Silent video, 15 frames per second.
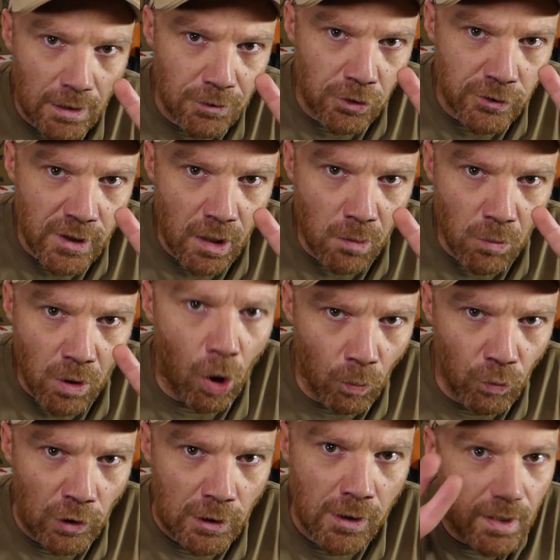La deuxième, en
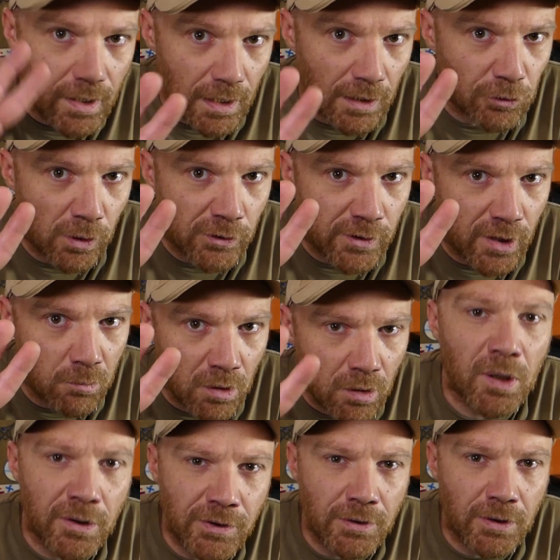build. Et la troisième,
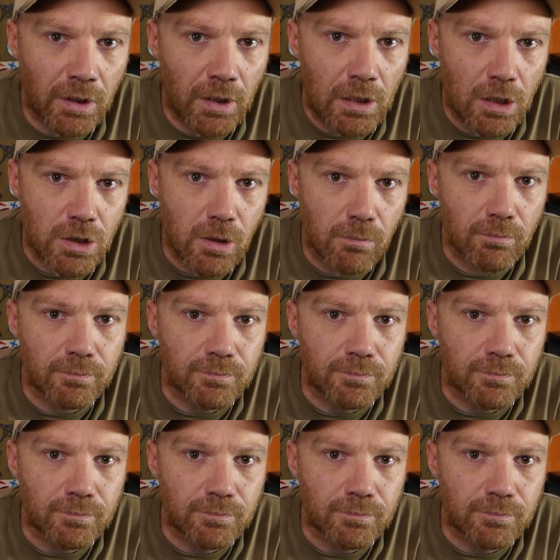presets et réglages.